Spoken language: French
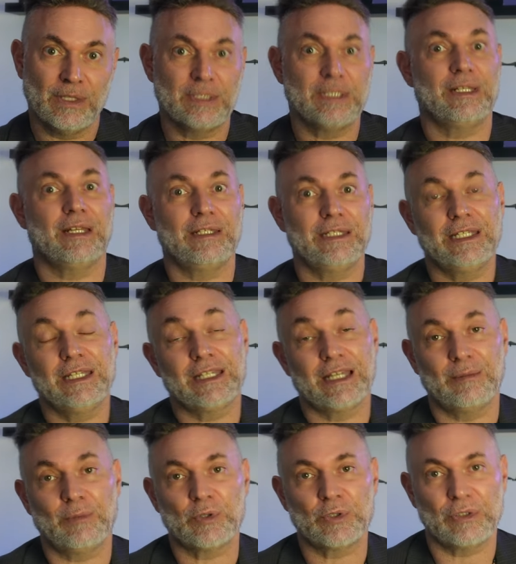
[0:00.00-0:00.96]
C'est indiqué
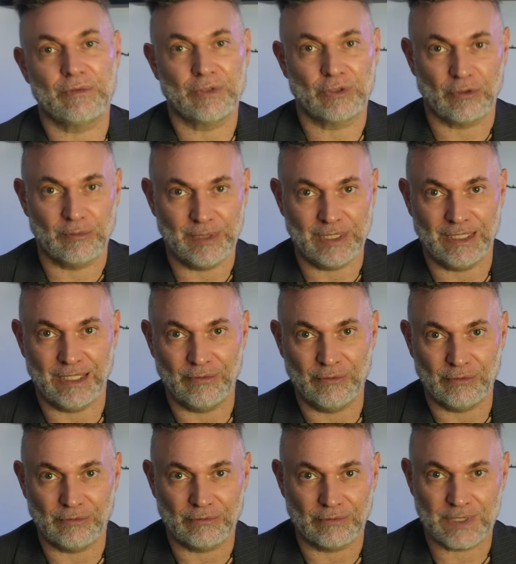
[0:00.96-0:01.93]
également sur votre billet
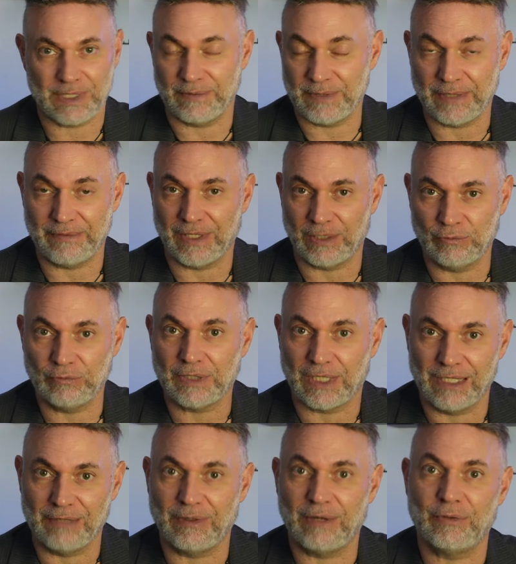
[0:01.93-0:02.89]
d'avion. Donc si vous avez un doute,
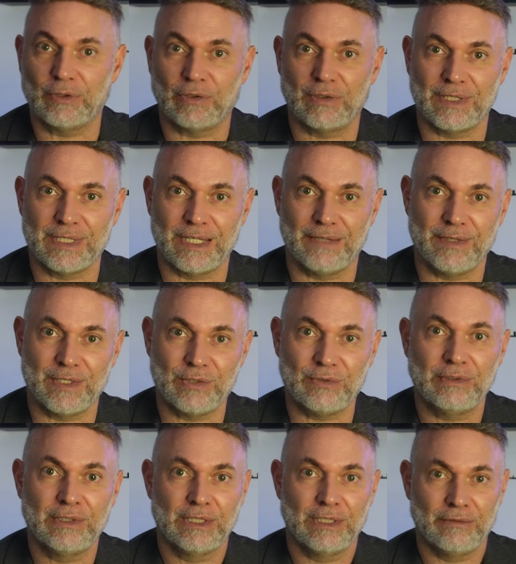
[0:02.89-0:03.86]
allez voir votre
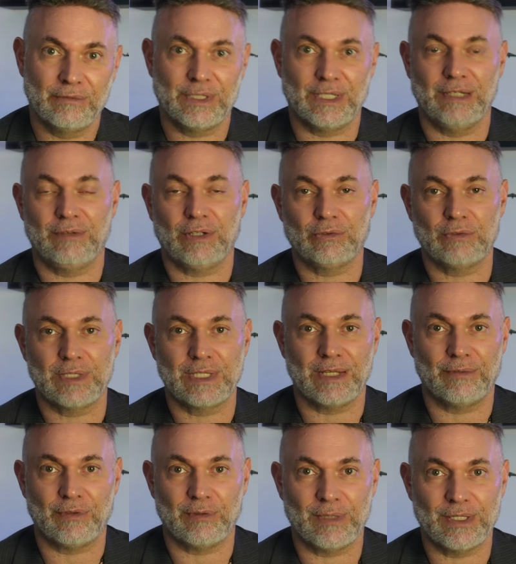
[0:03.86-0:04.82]
réservation, vous allez voir toutes
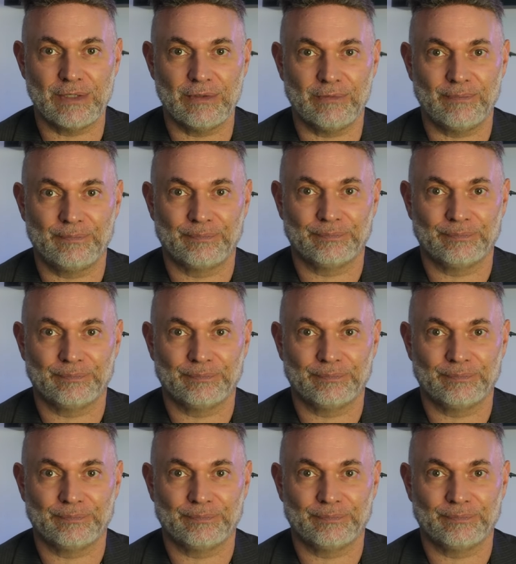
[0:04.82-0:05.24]
ces informations.